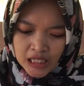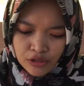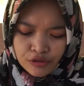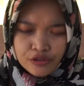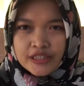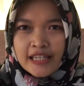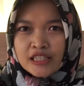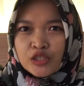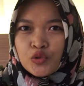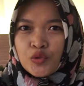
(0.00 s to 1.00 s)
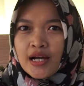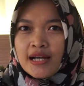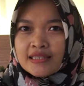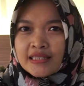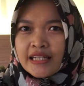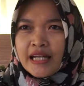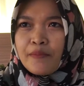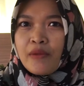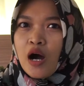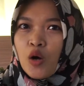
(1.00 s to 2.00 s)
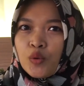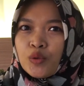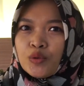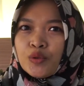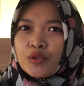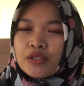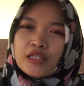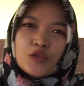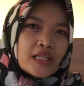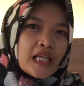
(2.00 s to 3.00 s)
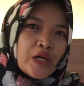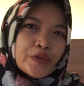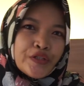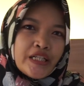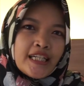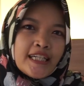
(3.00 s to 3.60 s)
lulus S2 saya mau 2 tahun